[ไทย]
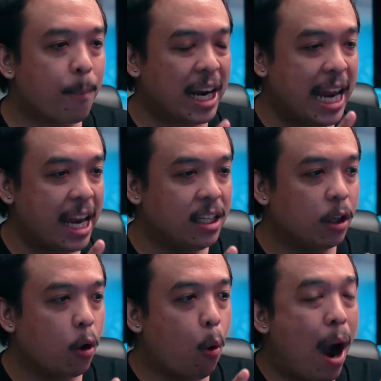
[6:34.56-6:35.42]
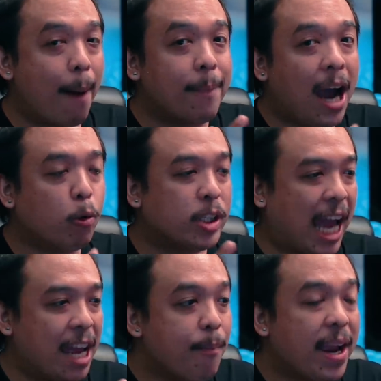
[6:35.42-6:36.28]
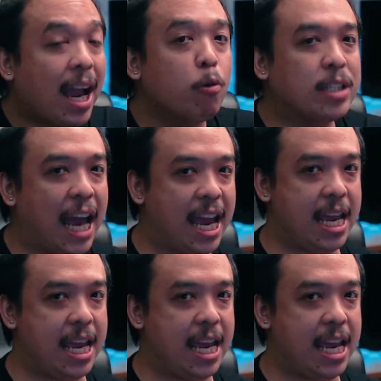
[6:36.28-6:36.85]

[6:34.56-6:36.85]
ประเด็นความเข้าใจไม่เข้าใจ